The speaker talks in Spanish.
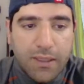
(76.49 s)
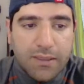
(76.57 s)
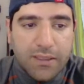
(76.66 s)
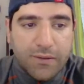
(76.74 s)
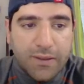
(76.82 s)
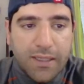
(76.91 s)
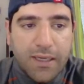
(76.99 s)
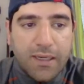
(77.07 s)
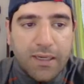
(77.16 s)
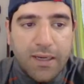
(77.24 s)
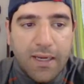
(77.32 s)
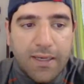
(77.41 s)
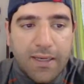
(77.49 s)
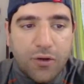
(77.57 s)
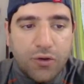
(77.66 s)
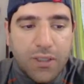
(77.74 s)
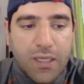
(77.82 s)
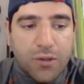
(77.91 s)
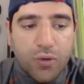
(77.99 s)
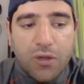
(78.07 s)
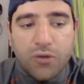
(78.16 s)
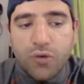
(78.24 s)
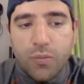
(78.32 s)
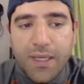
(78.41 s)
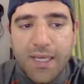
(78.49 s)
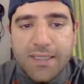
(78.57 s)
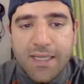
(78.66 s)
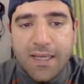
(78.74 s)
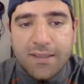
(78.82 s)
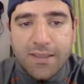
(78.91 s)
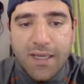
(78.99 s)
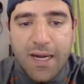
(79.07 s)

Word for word: Se ve que el, negro tiene todas sus piezas